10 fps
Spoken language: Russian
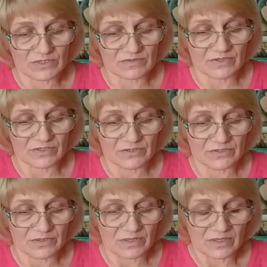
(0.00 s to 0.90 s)
своих
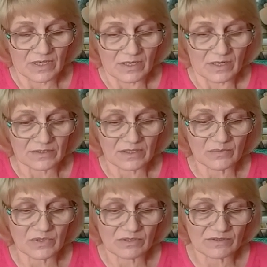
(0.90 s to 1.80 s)
детей. Она
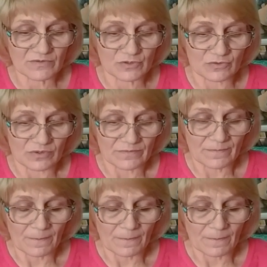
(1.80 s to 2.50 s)
им дала все.